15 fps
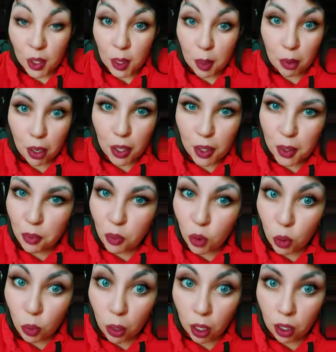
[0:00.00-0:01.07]
Собрался
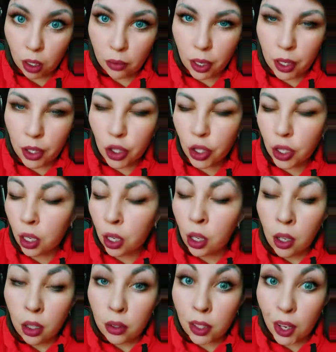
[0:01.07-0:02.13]
муж бара, говорит жене,
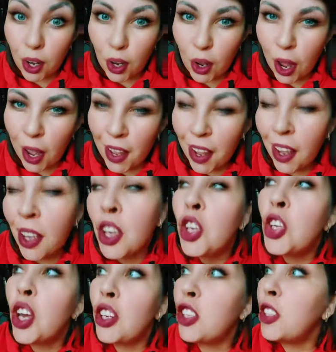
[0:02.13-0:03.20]
«Дорогая,
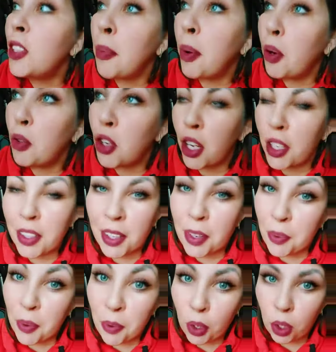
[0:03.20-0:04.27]
я сейчас на пару
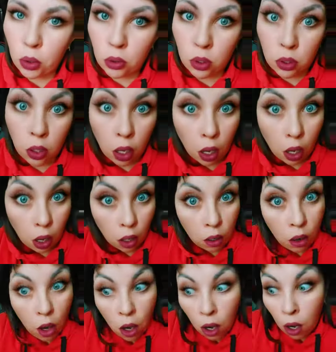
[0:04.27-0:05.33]
часиков и вернусь».
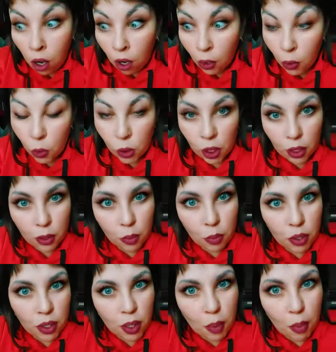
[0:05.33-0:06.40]
«Так, а куда это
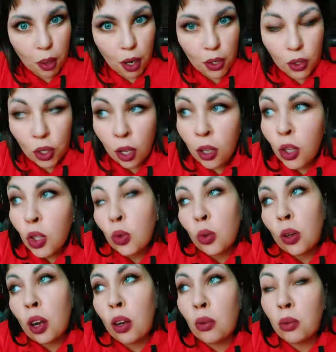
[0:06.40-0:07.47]
мы собрались?»
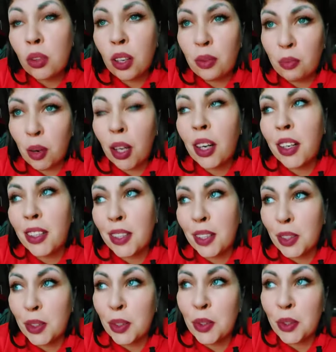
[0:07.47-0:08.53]
«Ну как, куда? В бар
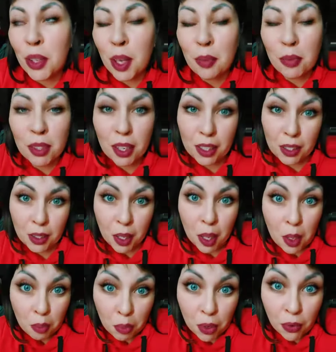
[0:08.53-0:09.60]
хотел с друзьями сходить,
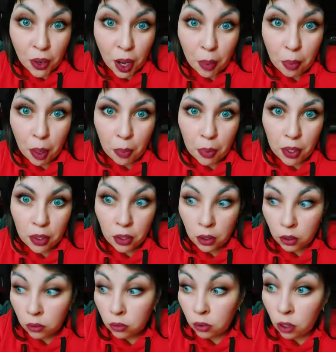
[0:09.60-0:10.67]
пивка попить».
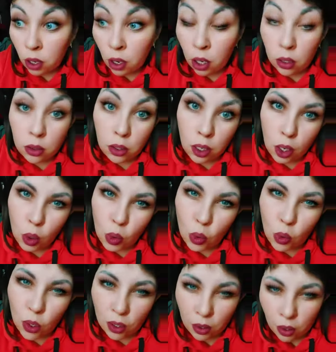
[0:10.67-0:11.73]
«Так,
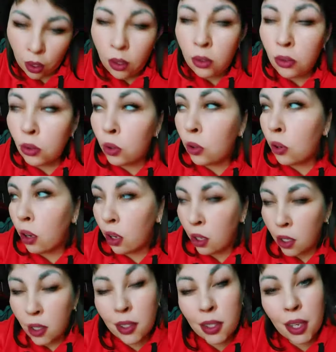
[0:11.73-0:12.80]
дорогой, ну-ка,
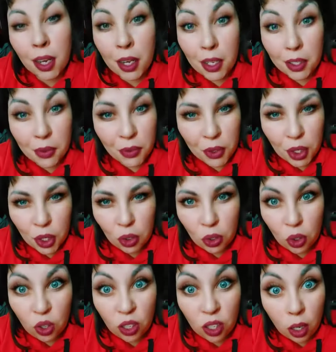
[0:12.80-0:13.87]
залезь в
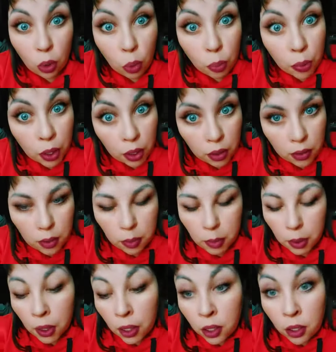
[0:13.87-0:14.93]
стеночку, я купила
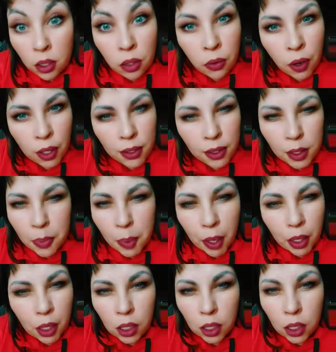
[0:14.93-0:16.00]
тебе
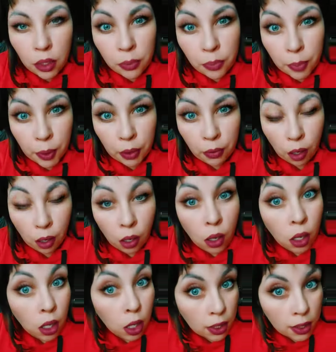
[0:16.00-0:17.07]
25 литров пива,
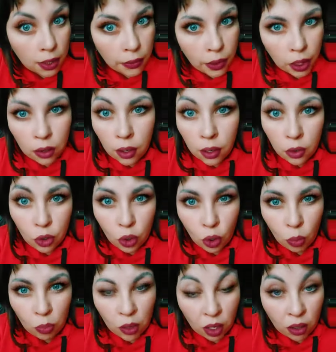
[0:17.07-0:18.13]
и светлое, и
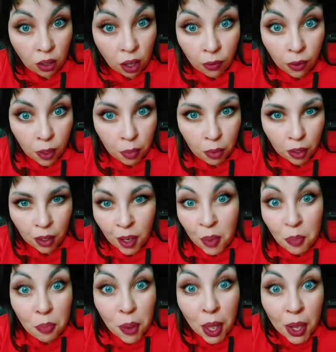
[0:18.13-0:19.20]
темное, на выбор,
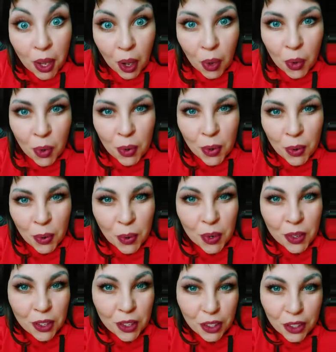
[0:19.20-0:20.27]
пей, какой
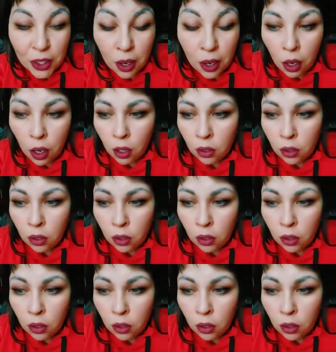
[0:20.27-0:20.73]
хочешь,